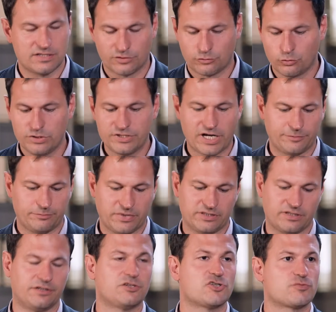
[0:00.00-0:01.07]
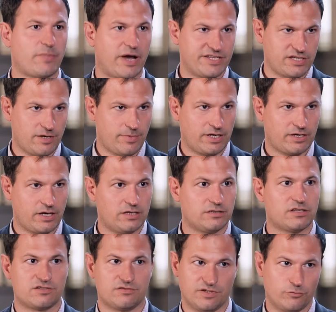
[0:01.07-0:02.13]
Natürlich hat man dann die
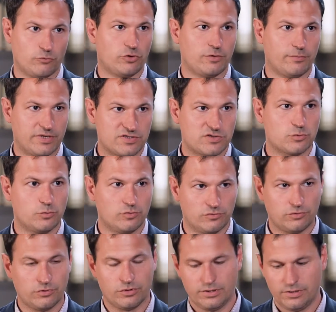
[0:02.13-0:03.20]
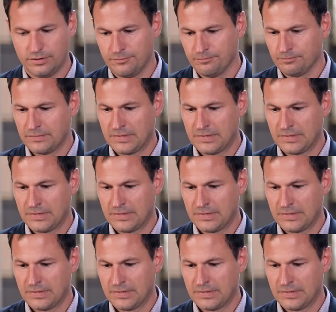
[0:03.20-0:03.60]
Speicherbarkeit, deswegen mhm. würde man es tun wollen.